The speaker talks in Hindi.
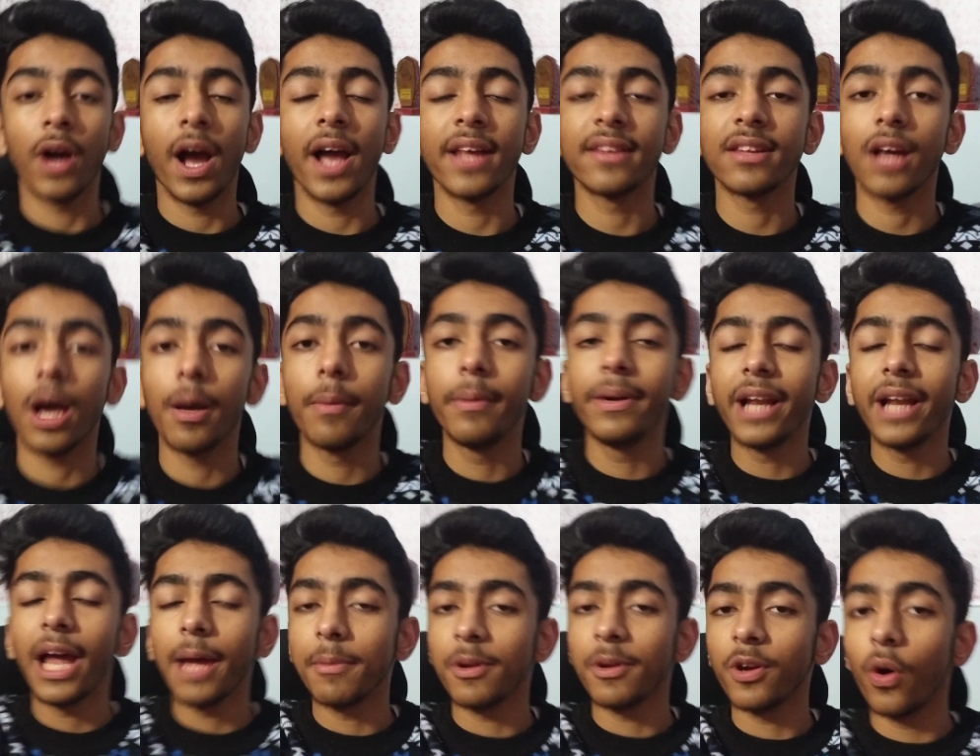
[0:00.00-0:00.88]
तो गाइज अभी
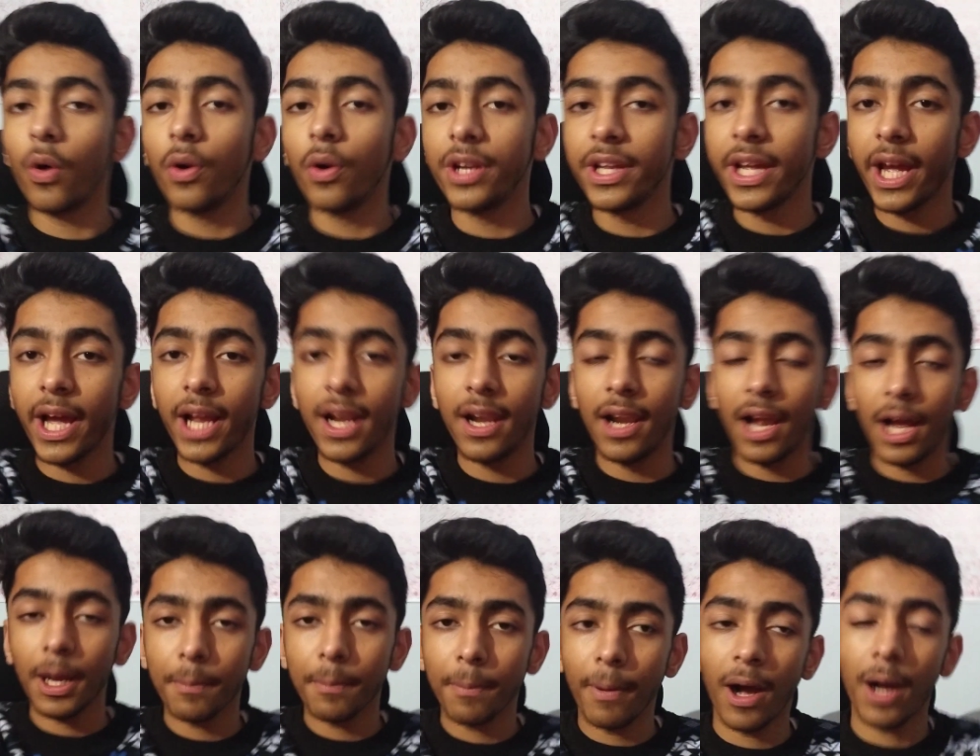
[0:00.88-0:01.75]
टाइमिंग हो रही है
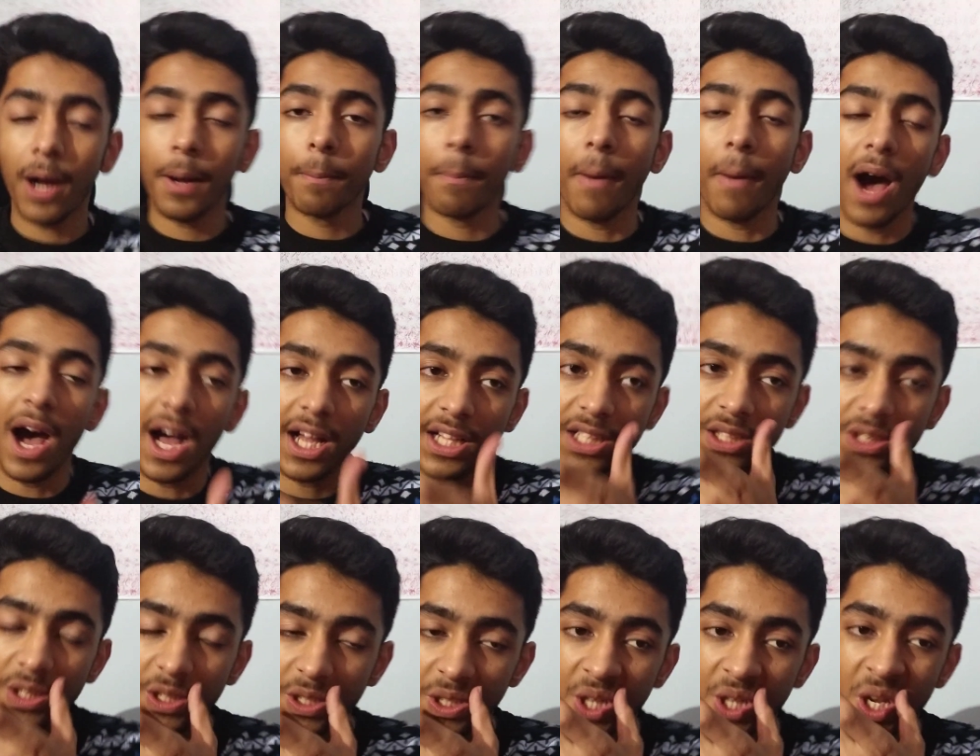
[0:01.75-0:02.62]
लगभग
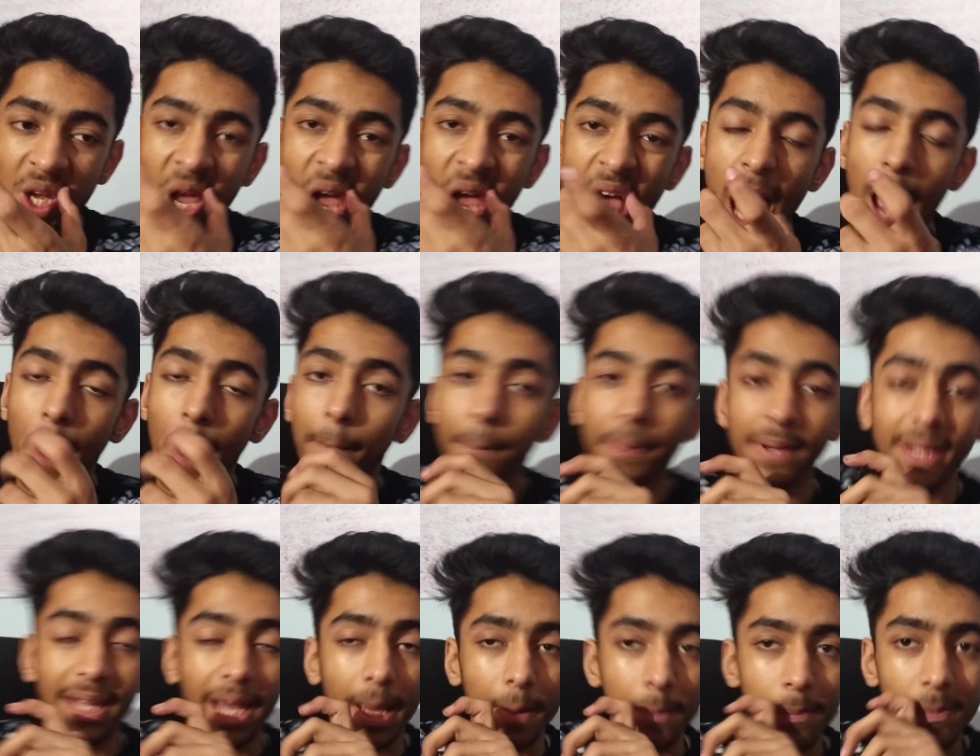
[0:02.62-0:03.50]
पाँच
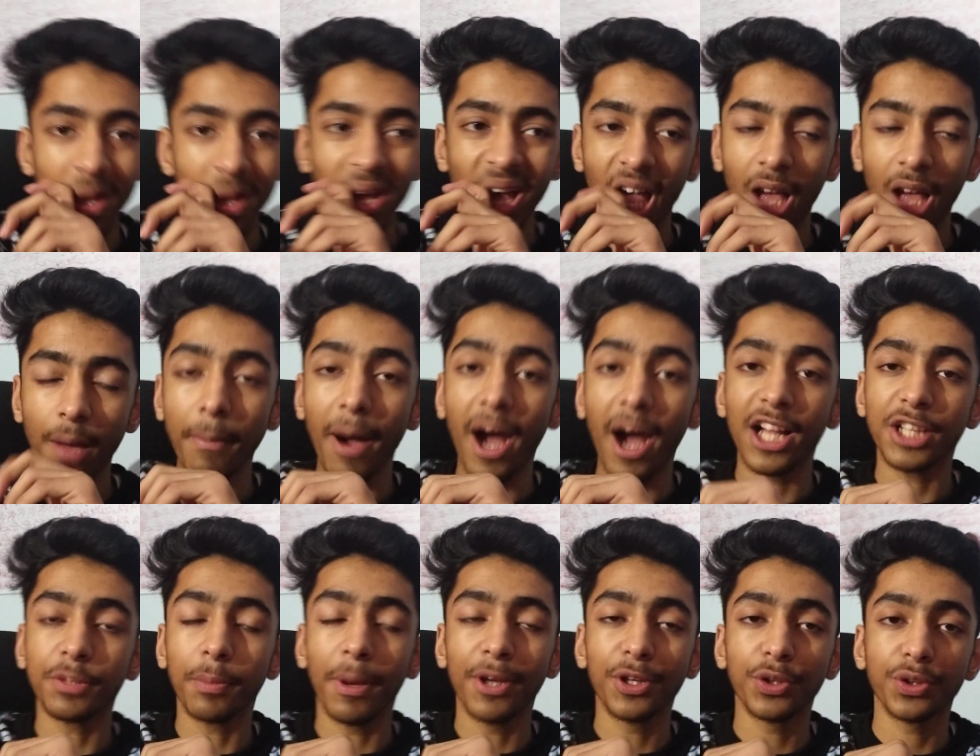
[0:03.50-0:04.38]
पी एम
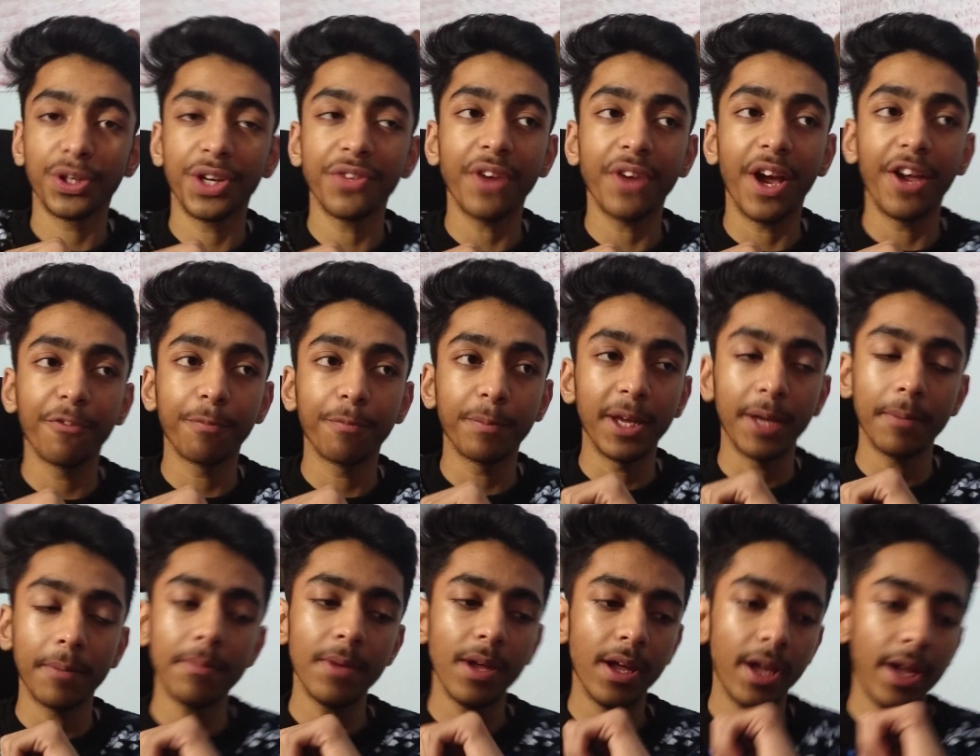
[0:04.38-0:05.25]
पाँच बज चुके फाइव पी
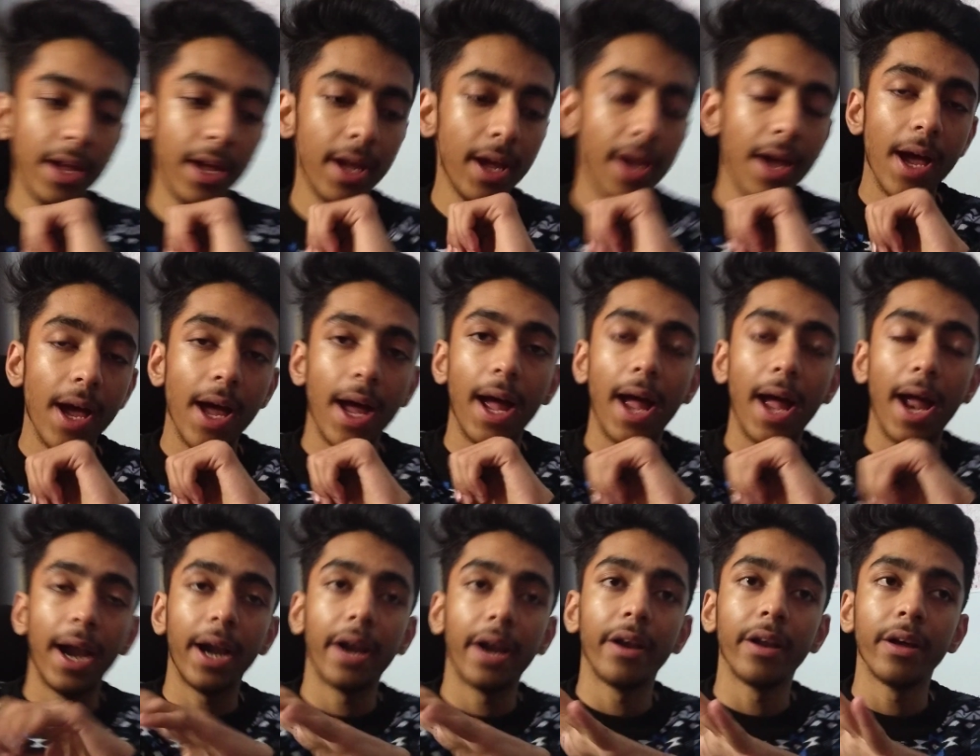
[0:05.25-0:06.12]
एम
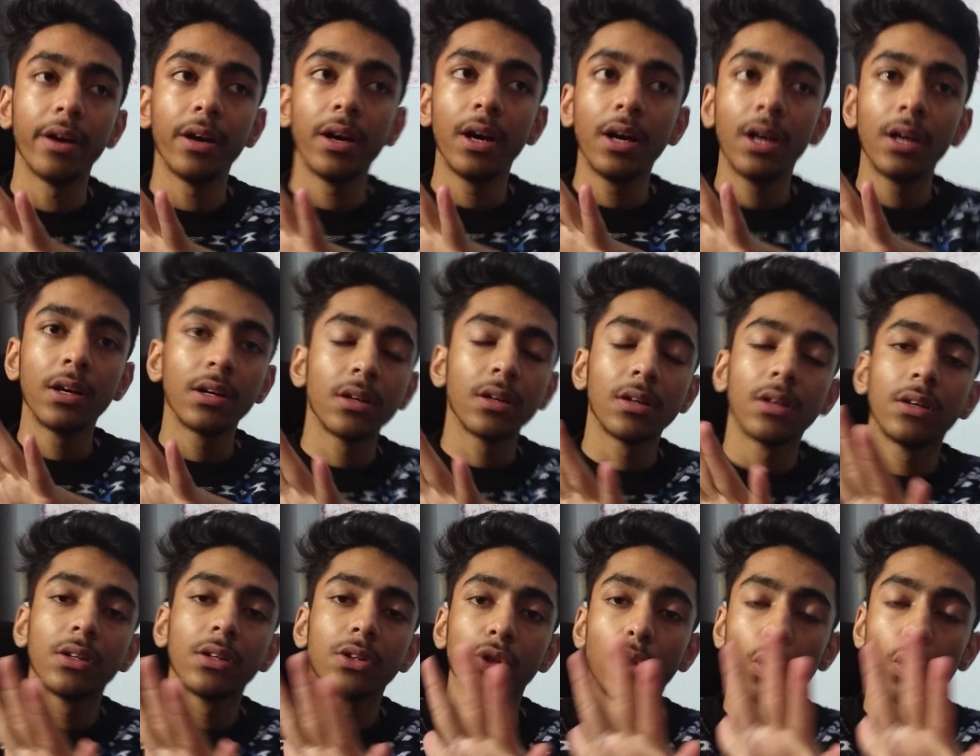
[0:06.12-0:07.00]
एंड
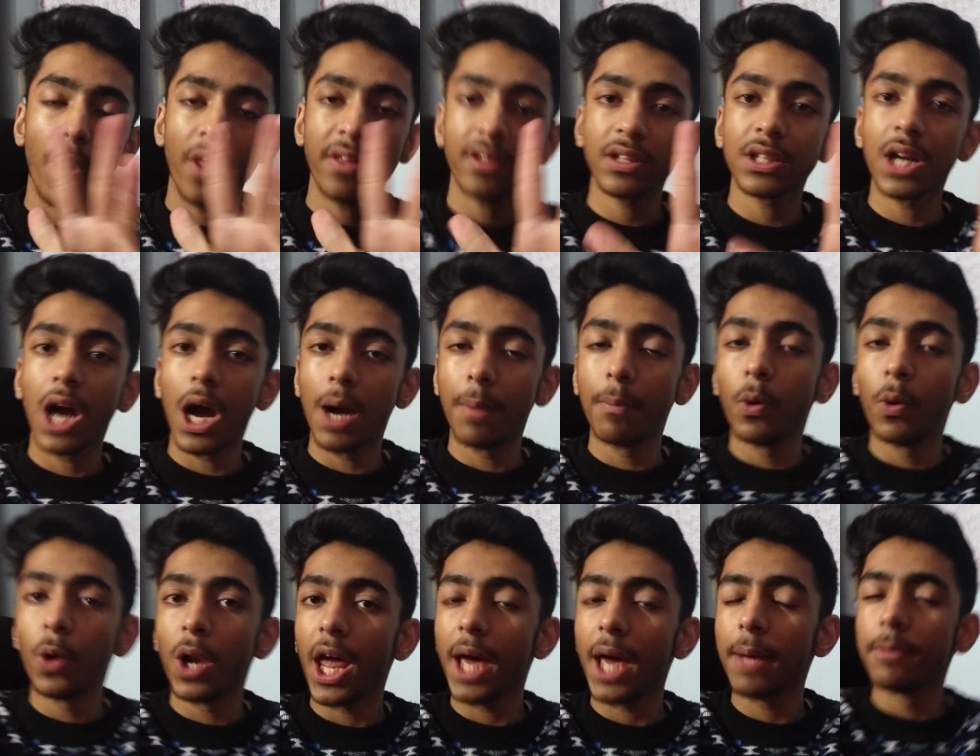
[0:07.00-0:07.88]
थोड़ा सा काम
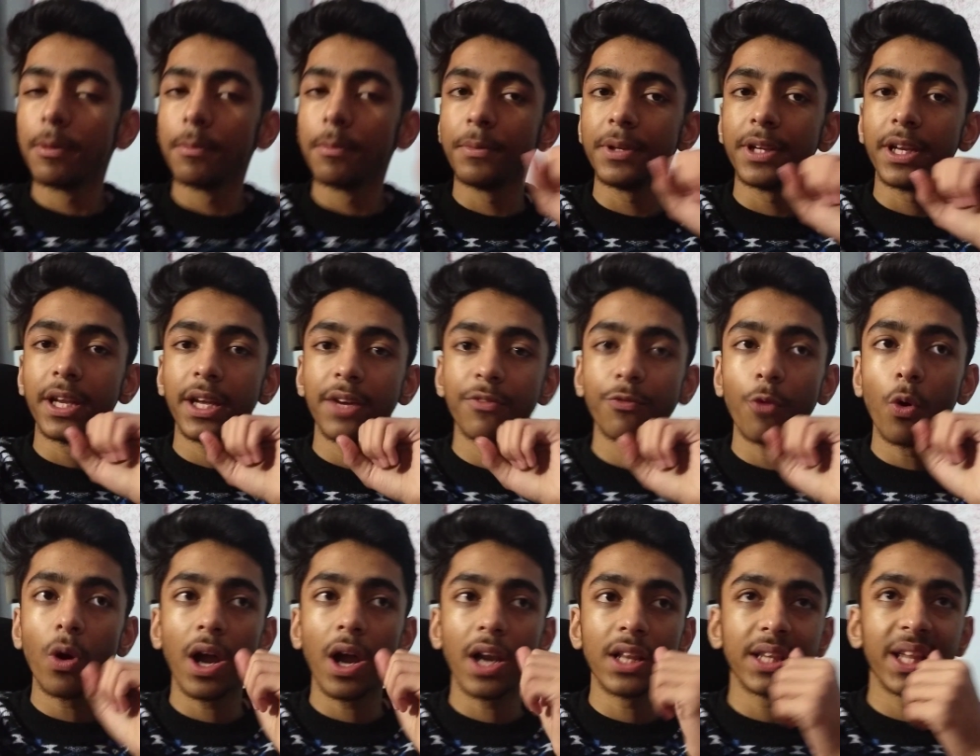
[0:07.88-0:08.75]
बोला है मम्मी ने
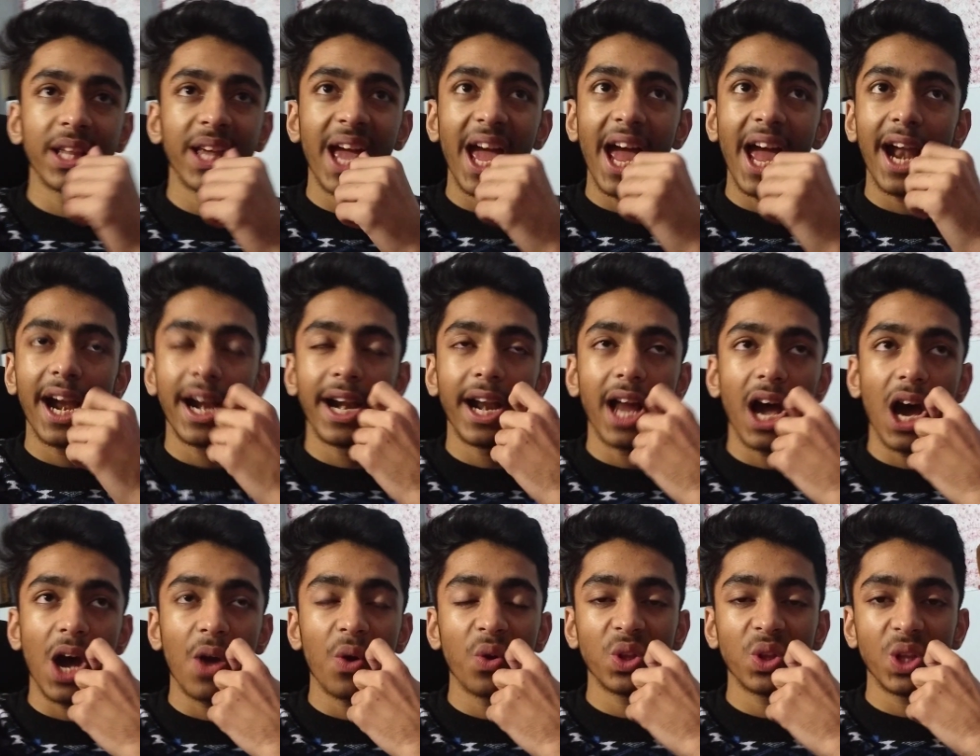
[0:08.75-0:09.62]
वो करते हैं एंड
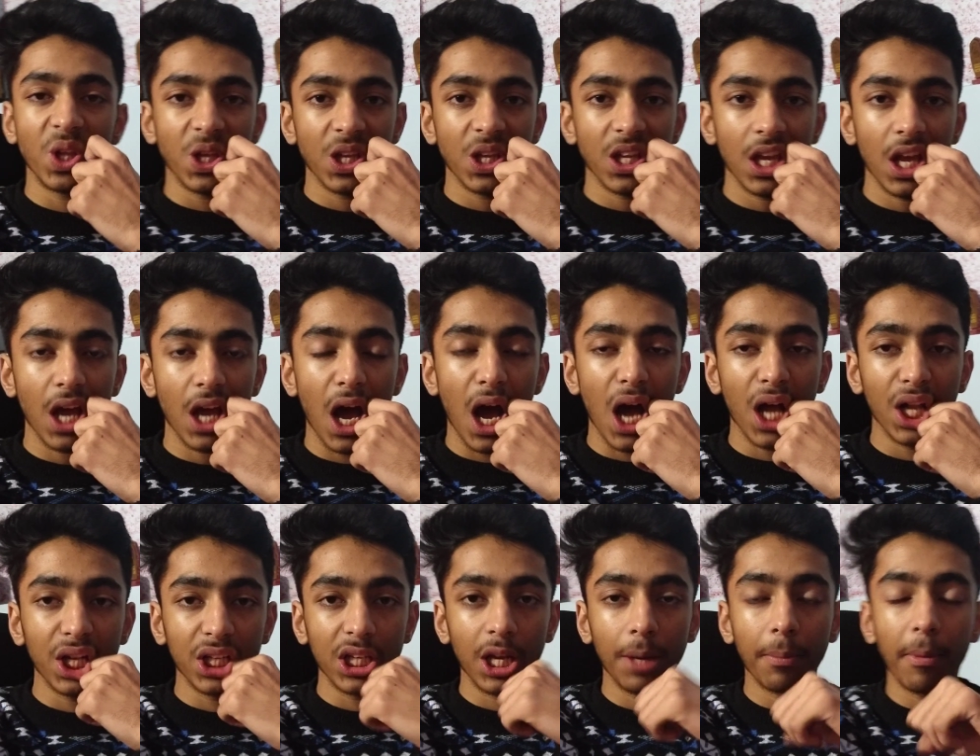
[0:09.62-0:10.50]
आई डोंट थिंक कि
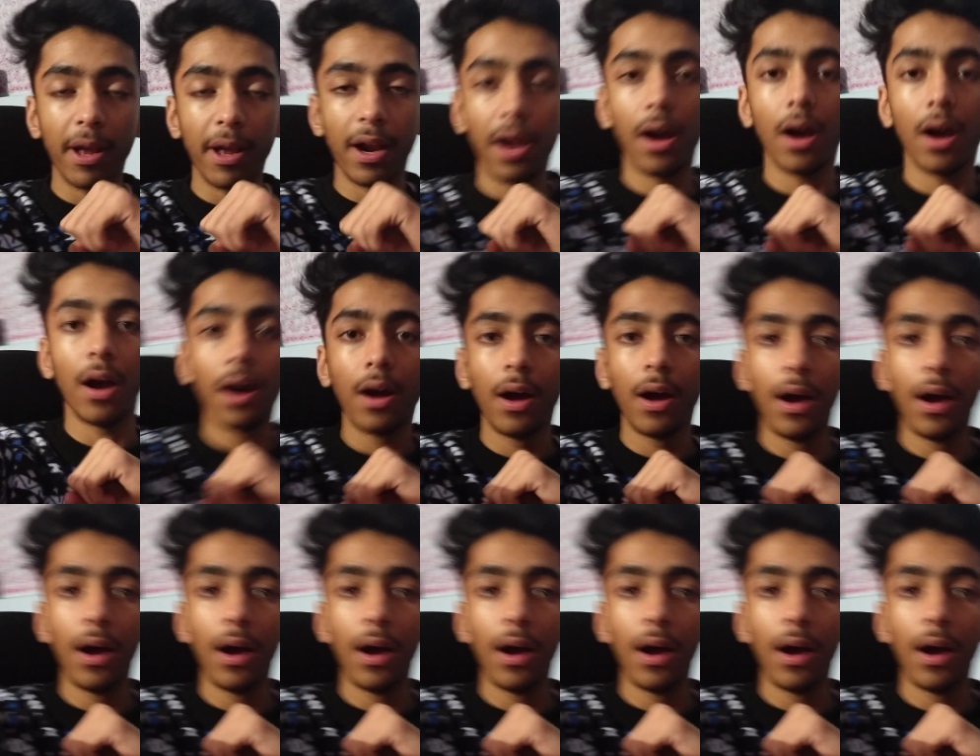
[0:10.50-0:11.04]
आज हमारा